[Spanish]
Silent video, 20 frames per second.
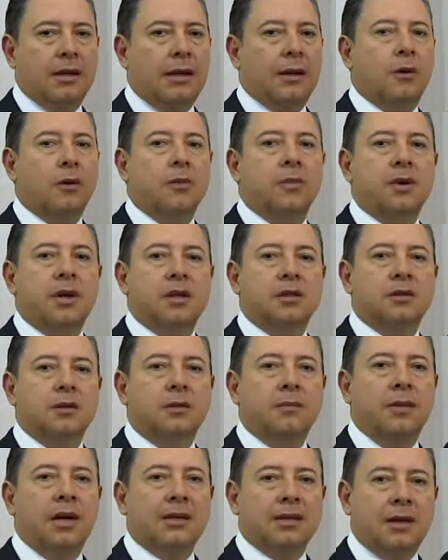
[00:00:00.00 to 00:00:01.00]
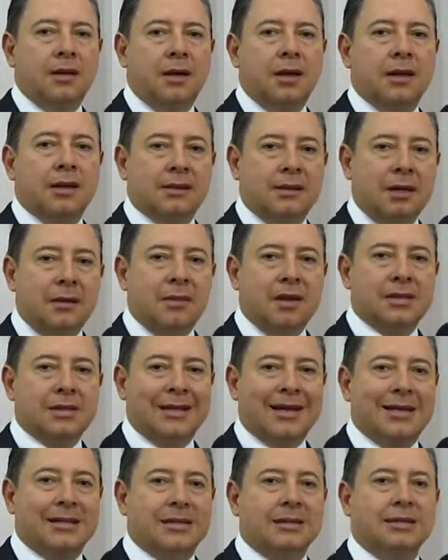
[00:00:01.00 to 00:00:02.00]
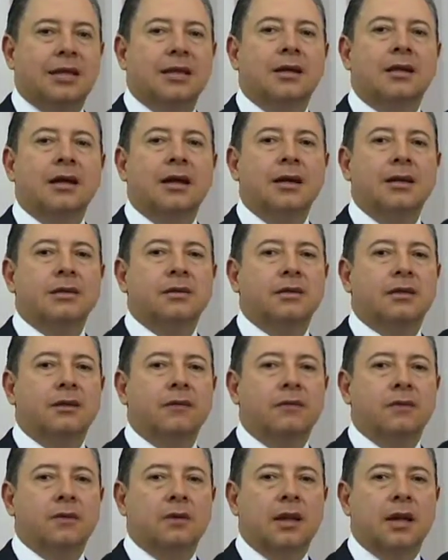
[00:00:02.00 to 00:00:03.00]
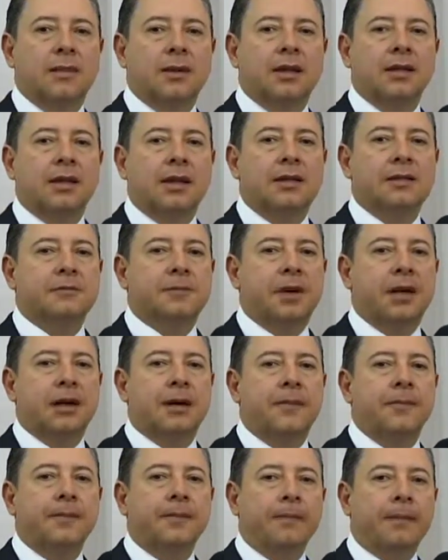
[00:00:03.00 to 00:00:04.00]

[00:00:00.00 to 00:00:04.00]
La corporación va a trabajar temas trascendentales y fundamentales para